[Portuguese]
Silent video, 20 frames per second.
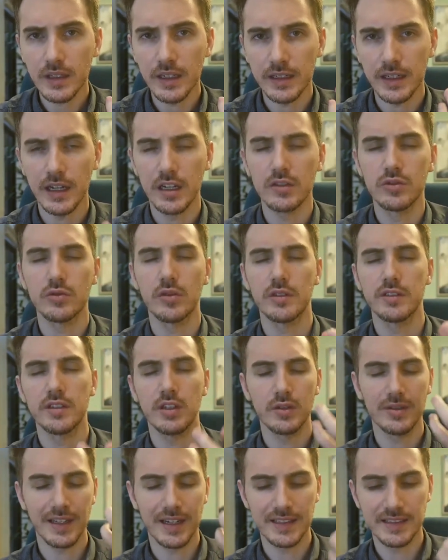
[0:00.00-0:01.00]
naquela
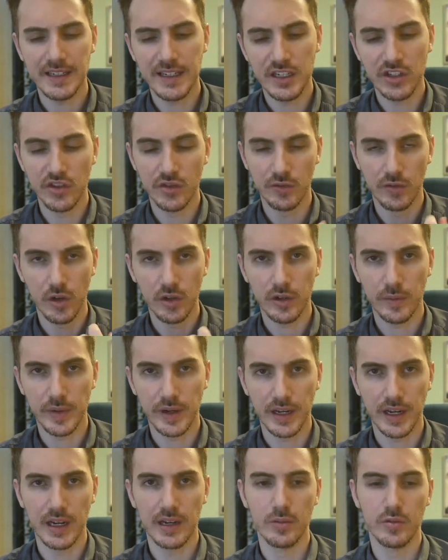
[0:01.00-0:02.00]
situação, trazer ele de volta
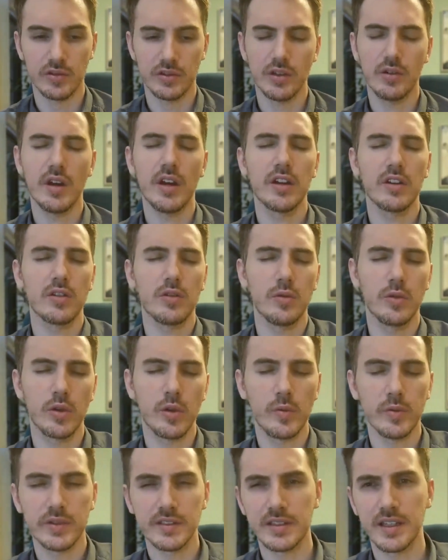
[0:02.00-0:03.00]
para aquela emoção, ah,
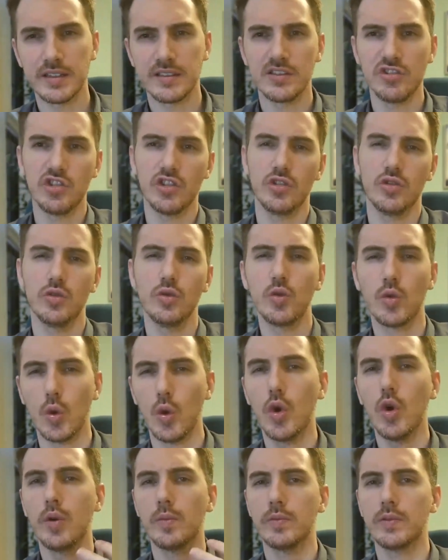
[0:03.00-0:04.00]
como está se sentindo no
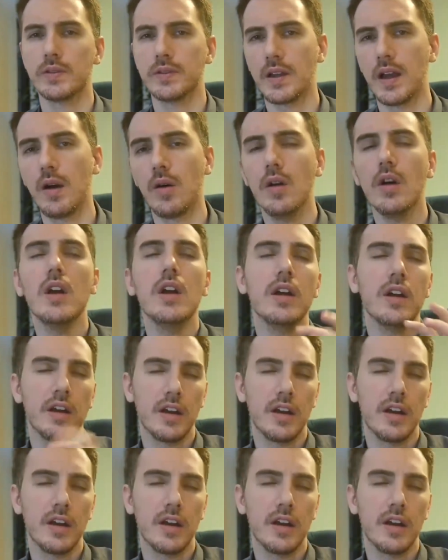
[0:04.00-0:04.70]
corpo e tal.